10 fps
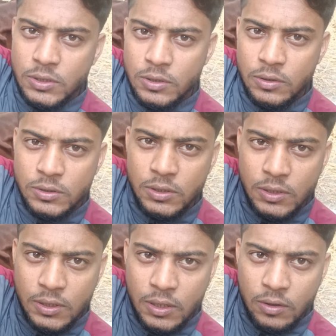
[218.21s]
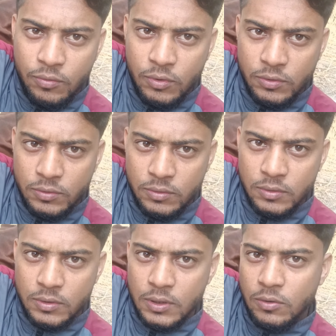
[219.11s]
সেটা হচ্ছে ক্যাটাফস
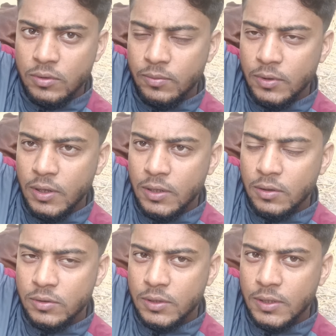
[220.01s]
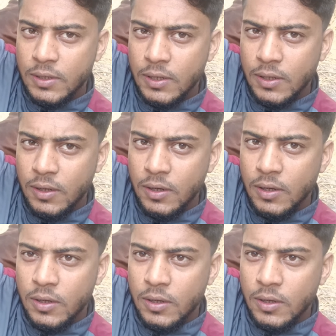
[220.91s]
দেখুন আপনারা এটা হচ্ছে রেনাটার